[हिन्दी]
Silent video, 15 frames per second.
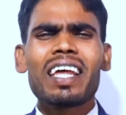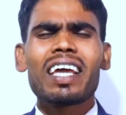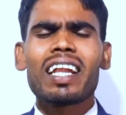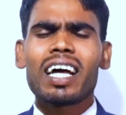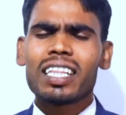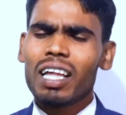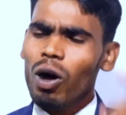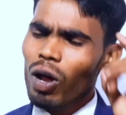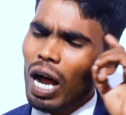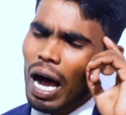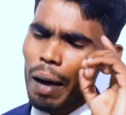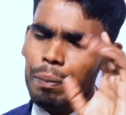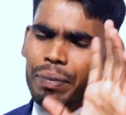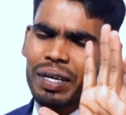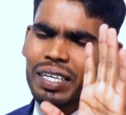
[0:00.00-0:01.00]
नहीं रहता और
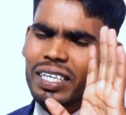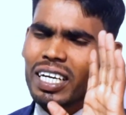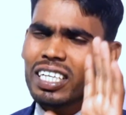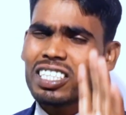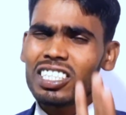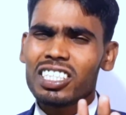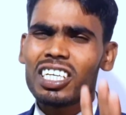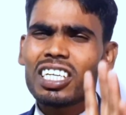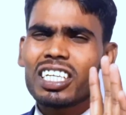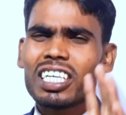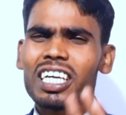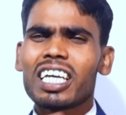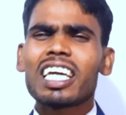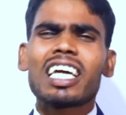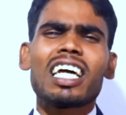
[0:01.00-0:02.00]
आप भी टेंशन
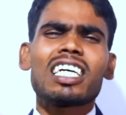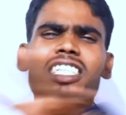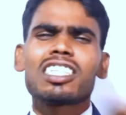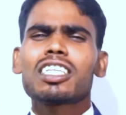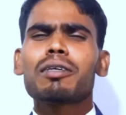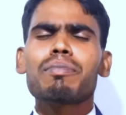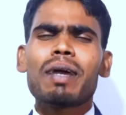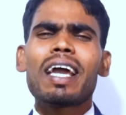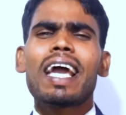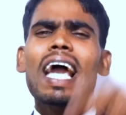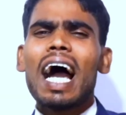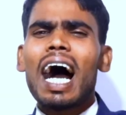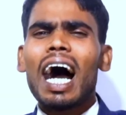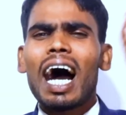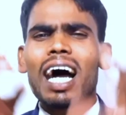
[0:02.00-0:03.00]
के गृहस्थी में
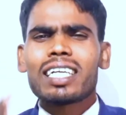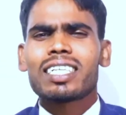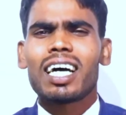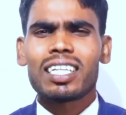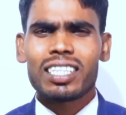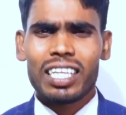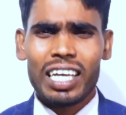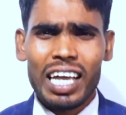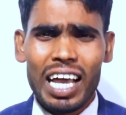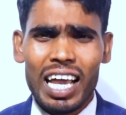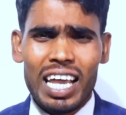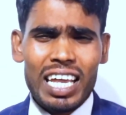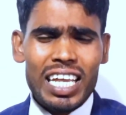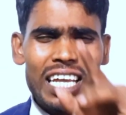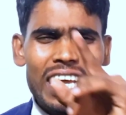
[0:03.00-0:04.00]
आ जाते हैं
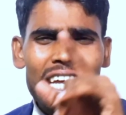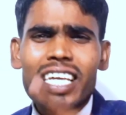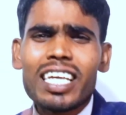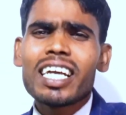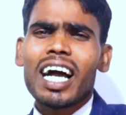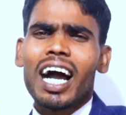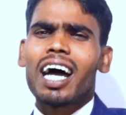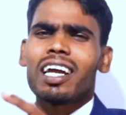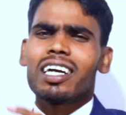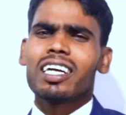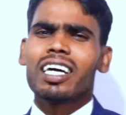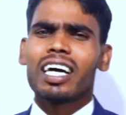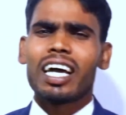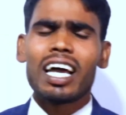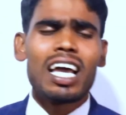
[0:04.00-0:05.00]
यही
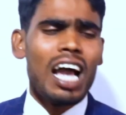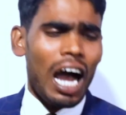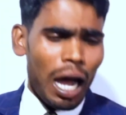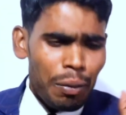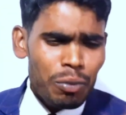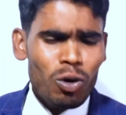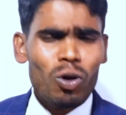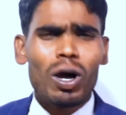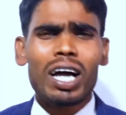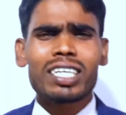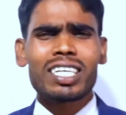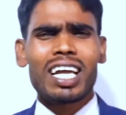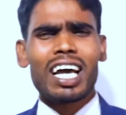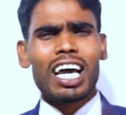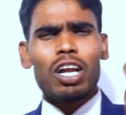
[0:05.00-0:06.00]
कारण है हम लोग
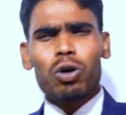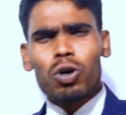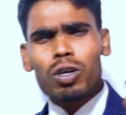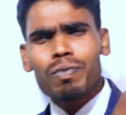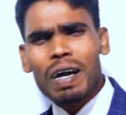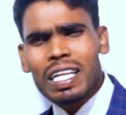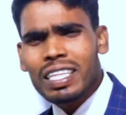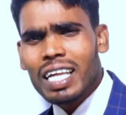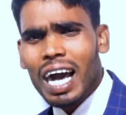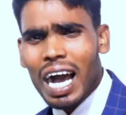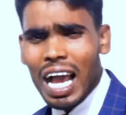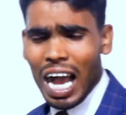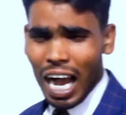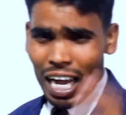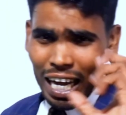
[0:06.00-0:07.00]
अक्सर अगर कोई बंदा
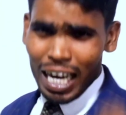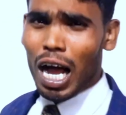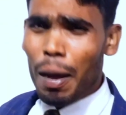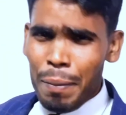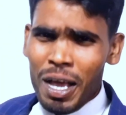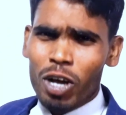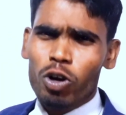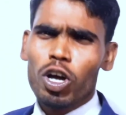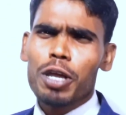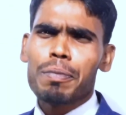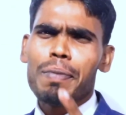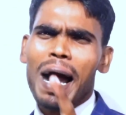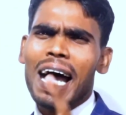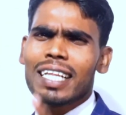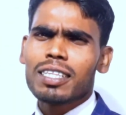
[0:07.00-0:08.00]
अगर हमें कोई
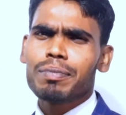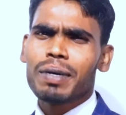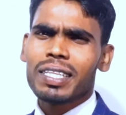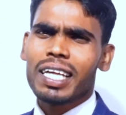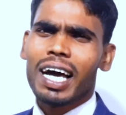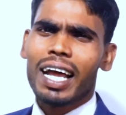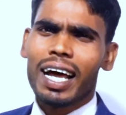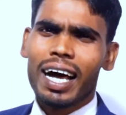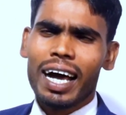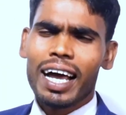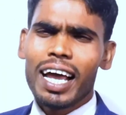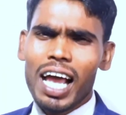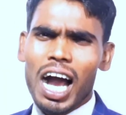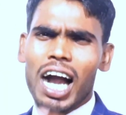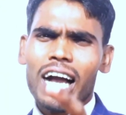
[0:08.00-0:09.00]
बात बता रहा
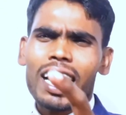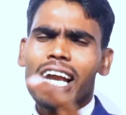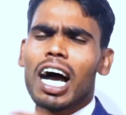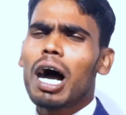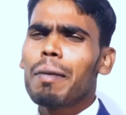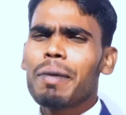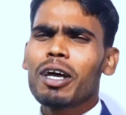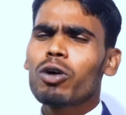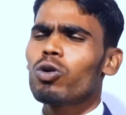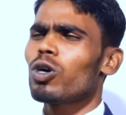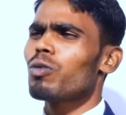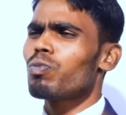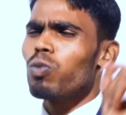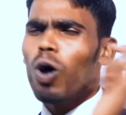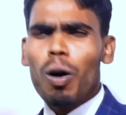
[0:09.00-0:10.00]
है अगर हमें
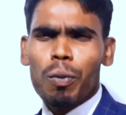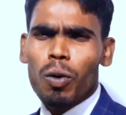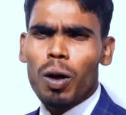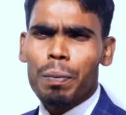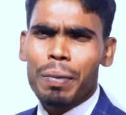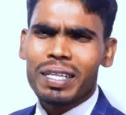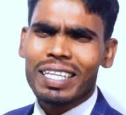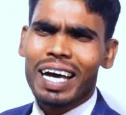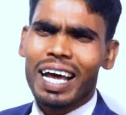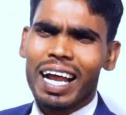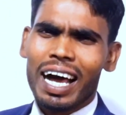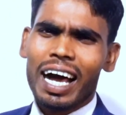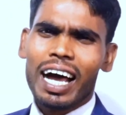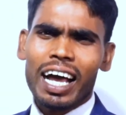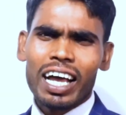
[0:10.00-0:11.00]
कोई प्रॉब्लम बता
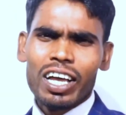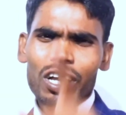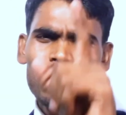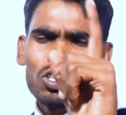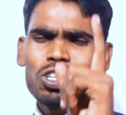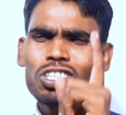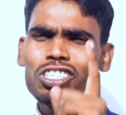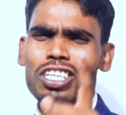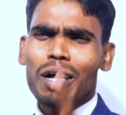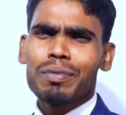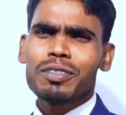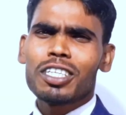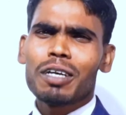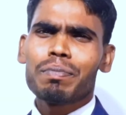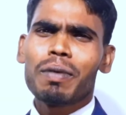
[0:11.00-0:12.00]
रहा है तो
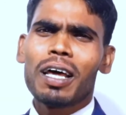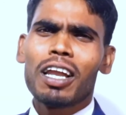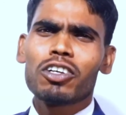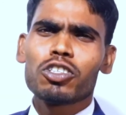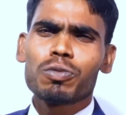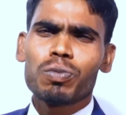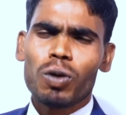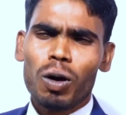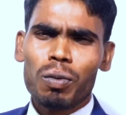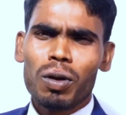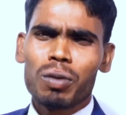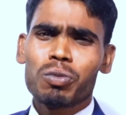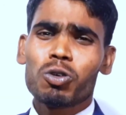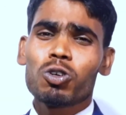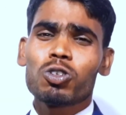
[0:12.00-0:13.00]
सबसे पहले उस
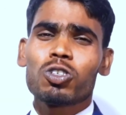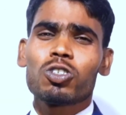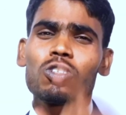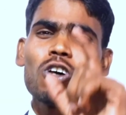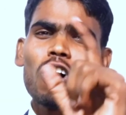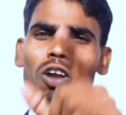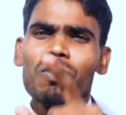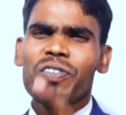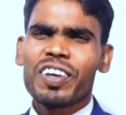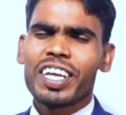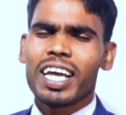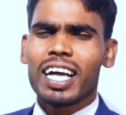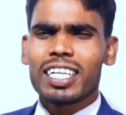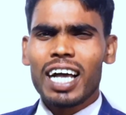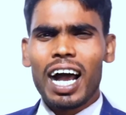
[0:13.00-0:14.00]
प्रॉब्लम को सॉल्व
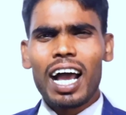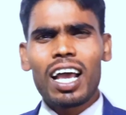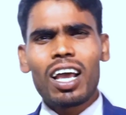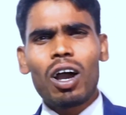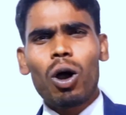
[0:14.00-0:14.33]
किया जाए